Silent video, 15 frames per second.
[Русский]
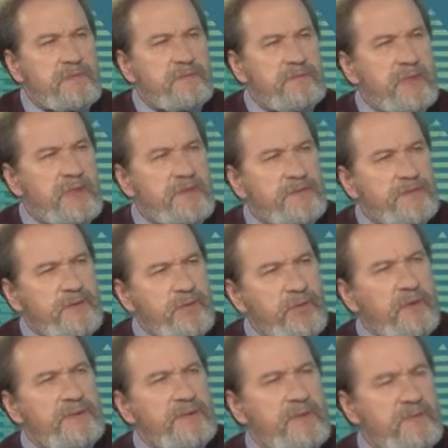
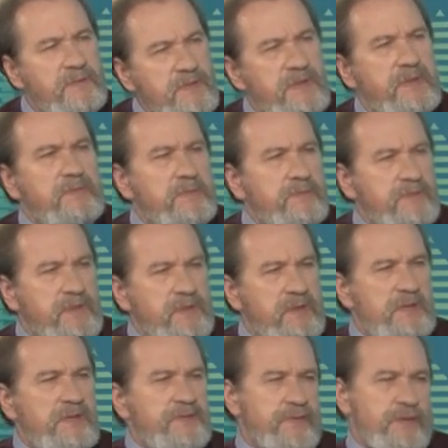благосклонно мне вот
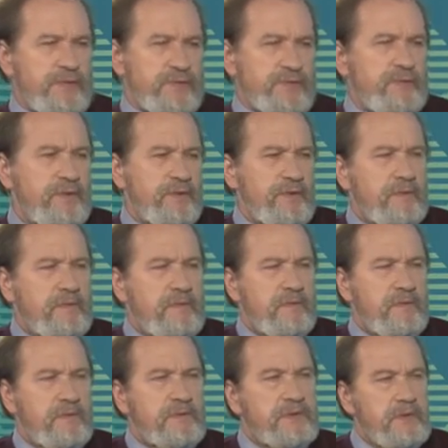шла навстречу.
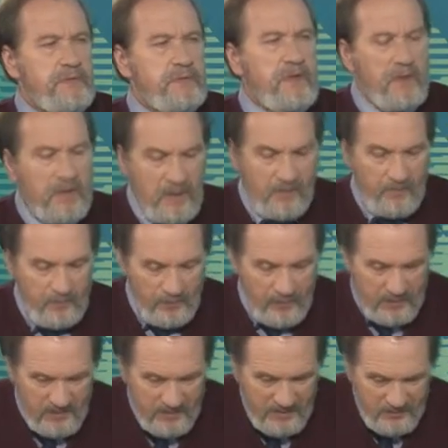Да. Вот именно по,
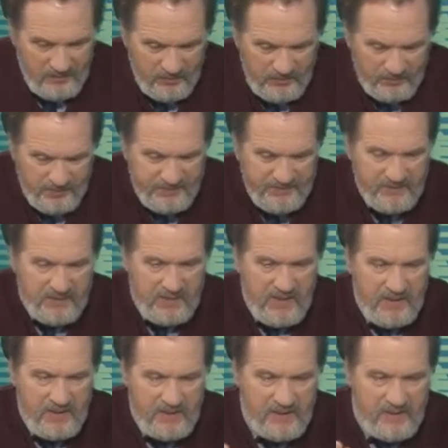э, вот
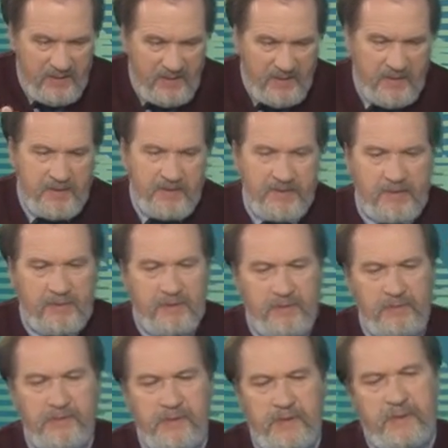посылая этих
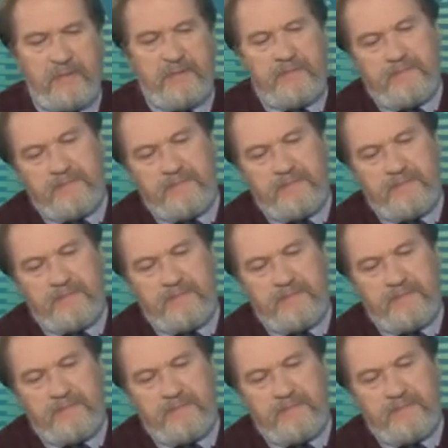людей.